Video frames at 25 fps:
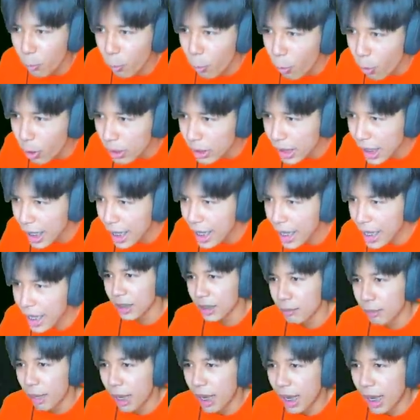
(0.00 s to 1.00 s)
โคตรแร
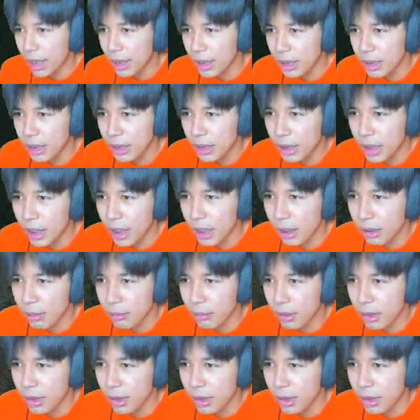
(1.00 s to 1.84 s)
งมาใครยังหนึ่งอีก